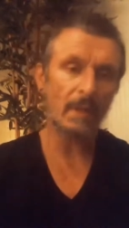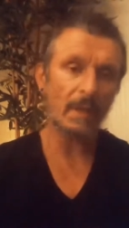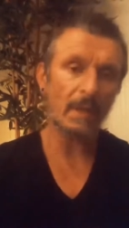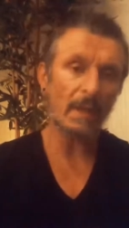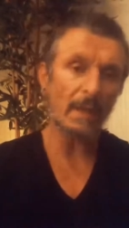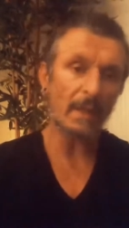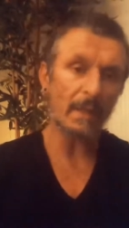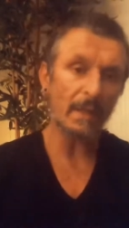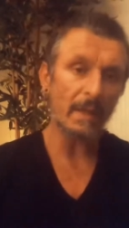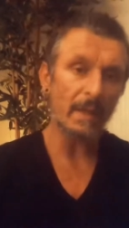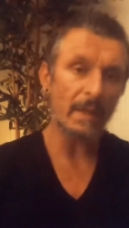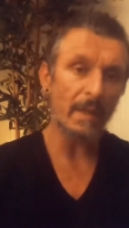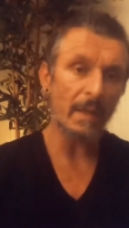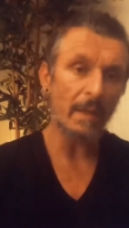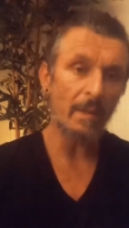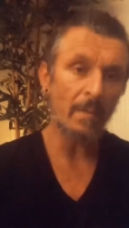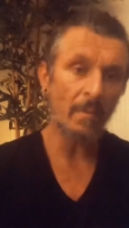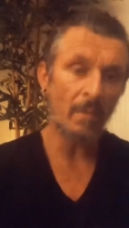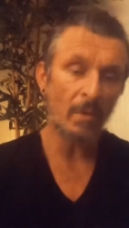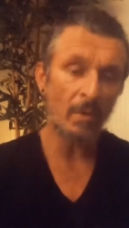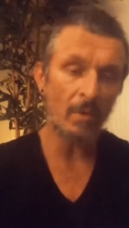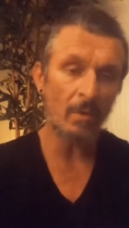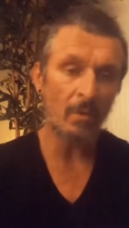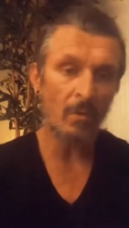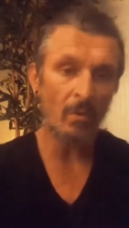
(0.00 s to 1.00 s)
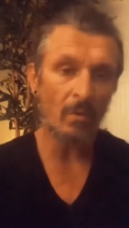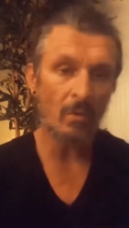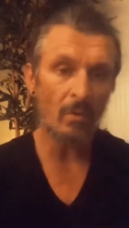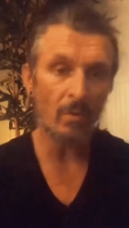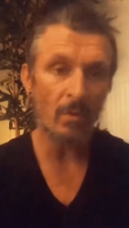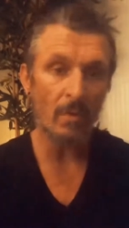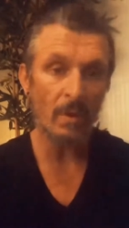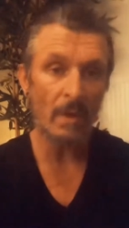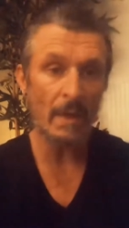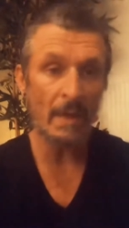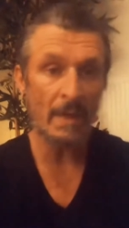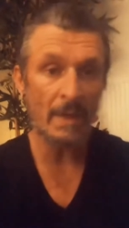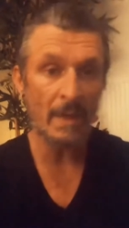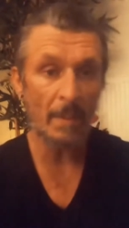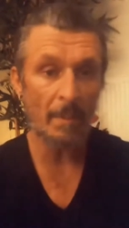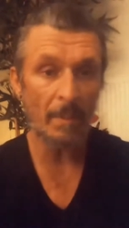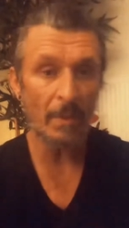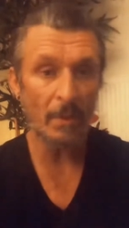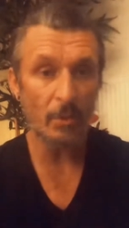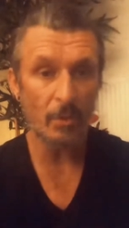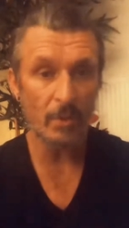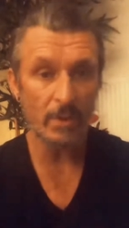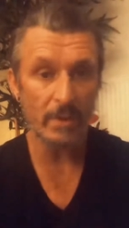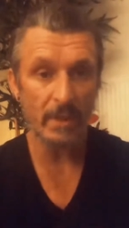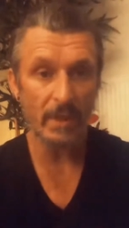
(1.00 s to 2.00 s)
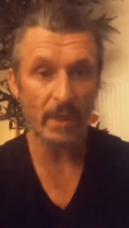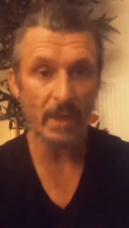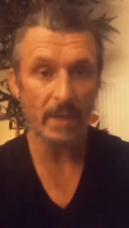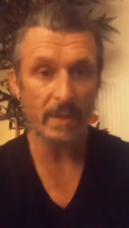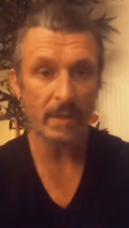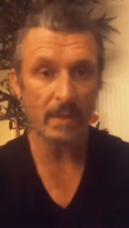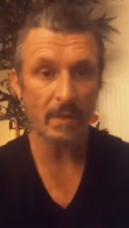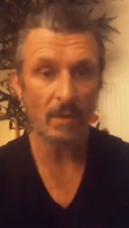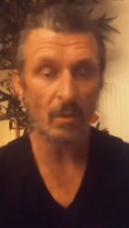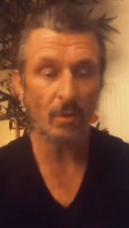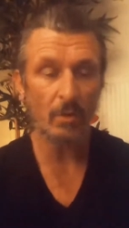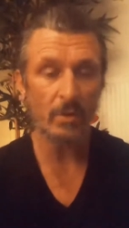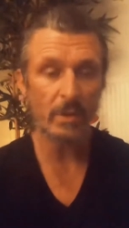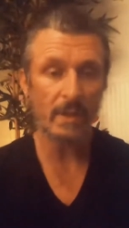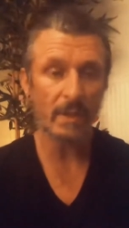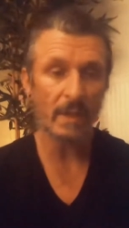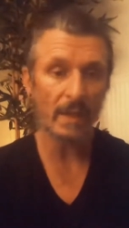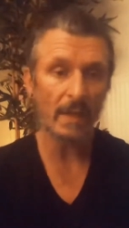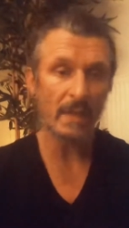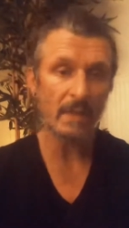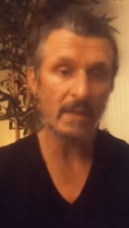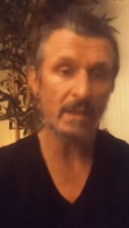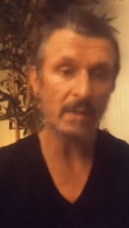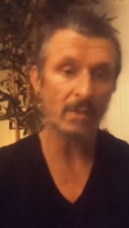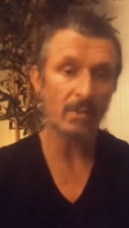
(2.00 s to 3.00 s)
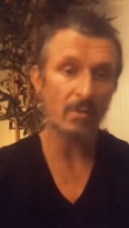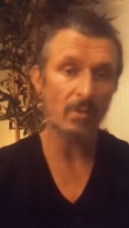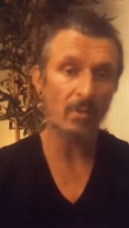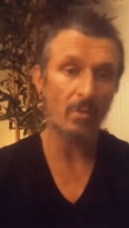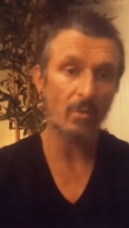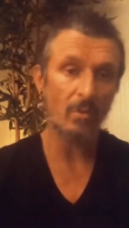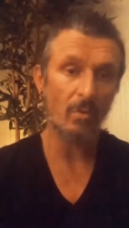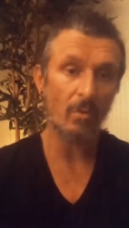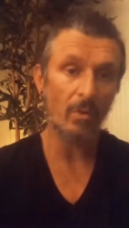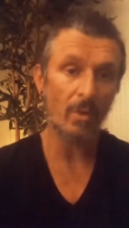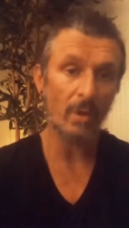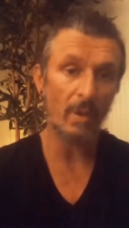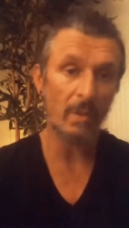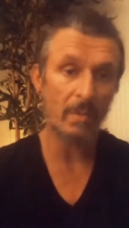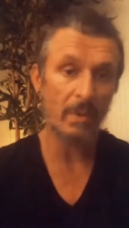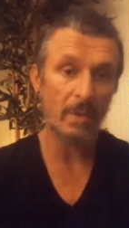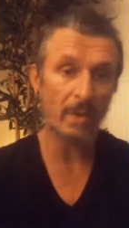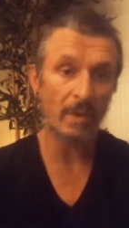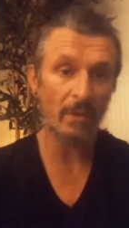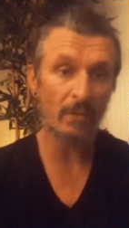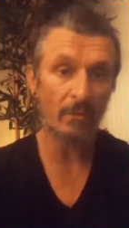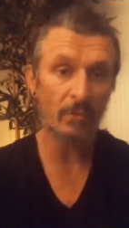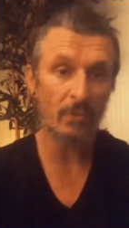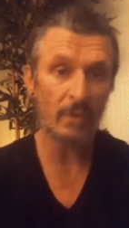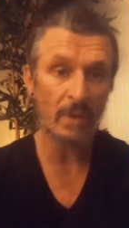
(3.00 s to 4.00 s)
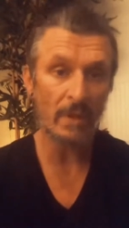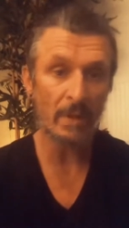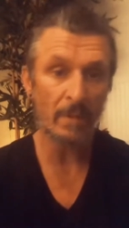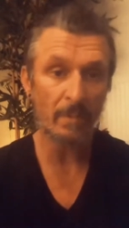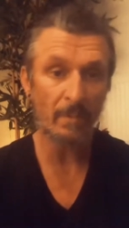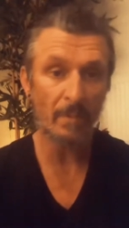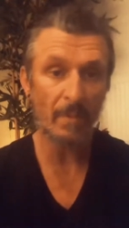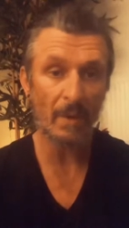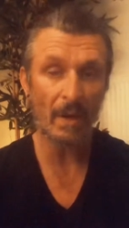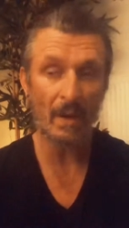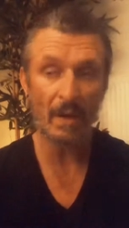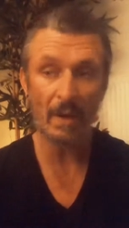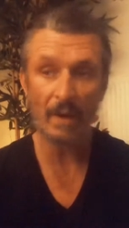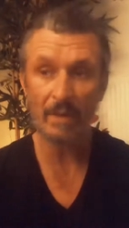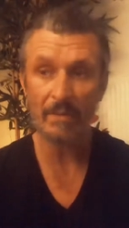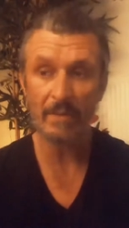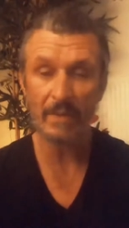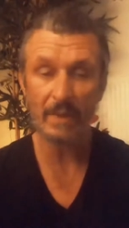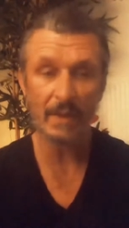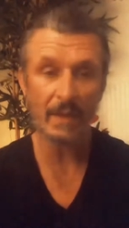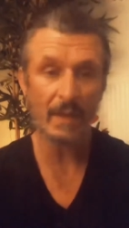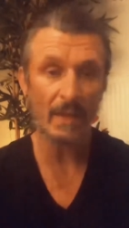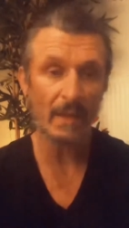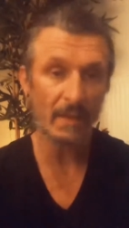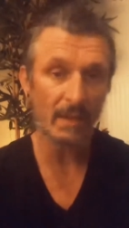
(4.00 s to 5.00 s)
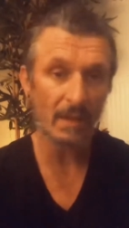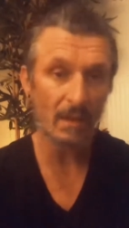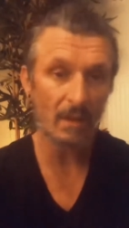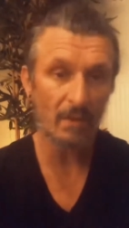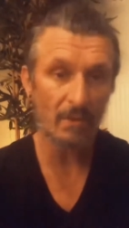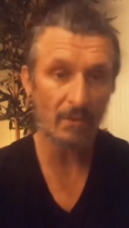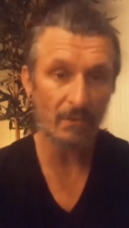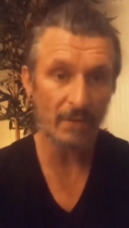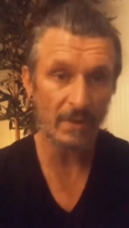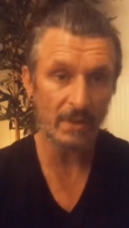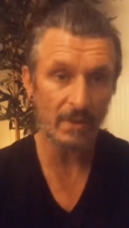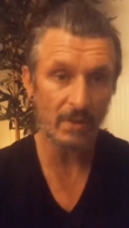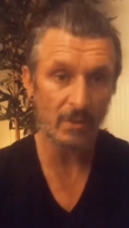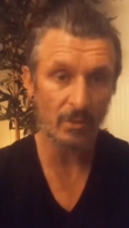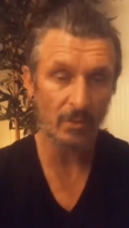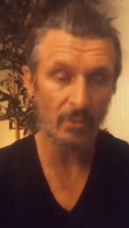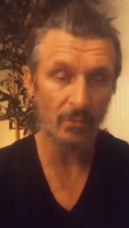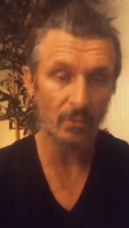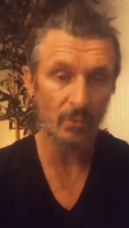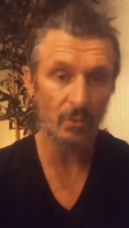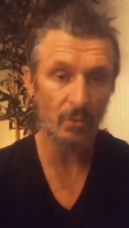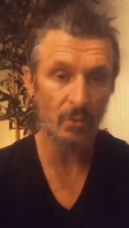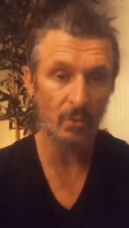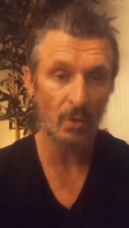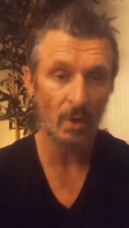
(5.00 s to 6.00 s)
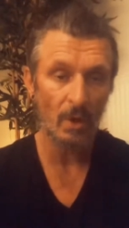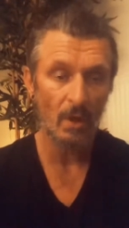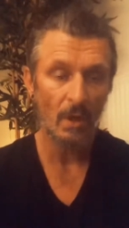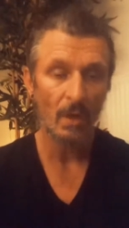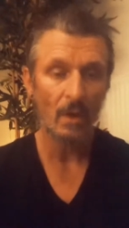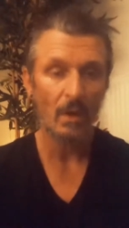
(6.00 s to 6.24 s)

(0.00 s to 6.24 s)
Quatrième, il n'y a pas de stress. Le stress, euh, eh bien, vous n'êtes pas avec quelqu'un en face de vous,